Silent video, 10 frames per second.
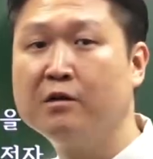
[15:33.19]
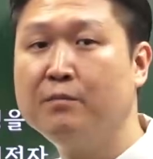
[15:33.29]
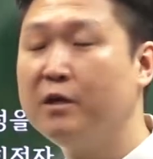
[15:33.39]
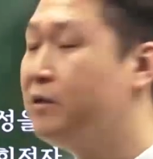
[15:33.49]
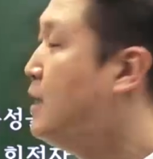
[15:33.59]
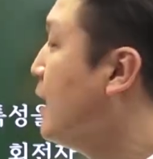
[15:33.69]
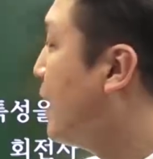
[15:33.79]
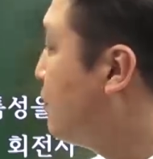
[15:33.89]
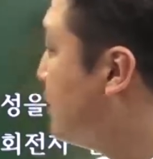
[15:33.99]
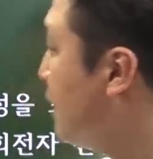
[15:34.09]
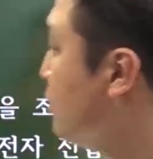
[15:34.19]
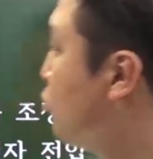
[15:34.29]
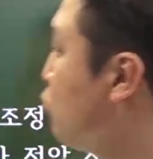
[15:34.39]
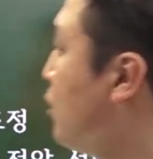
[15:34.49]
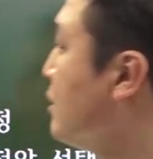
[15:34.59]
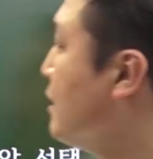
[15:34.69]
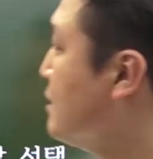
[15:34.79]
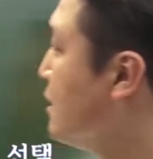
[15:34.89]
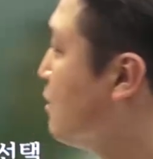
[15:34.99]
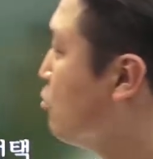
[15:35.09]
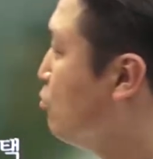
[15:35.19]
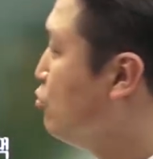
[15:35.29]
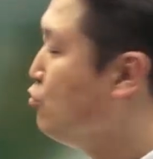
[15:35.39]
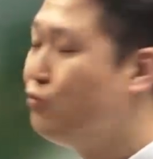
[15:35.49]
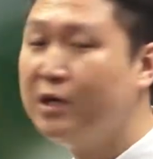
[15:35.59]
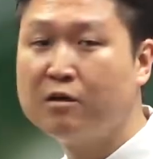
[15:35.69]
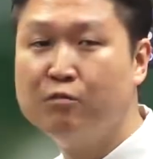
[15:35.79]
그러면 갑자기 속도가 상승하고 무브화,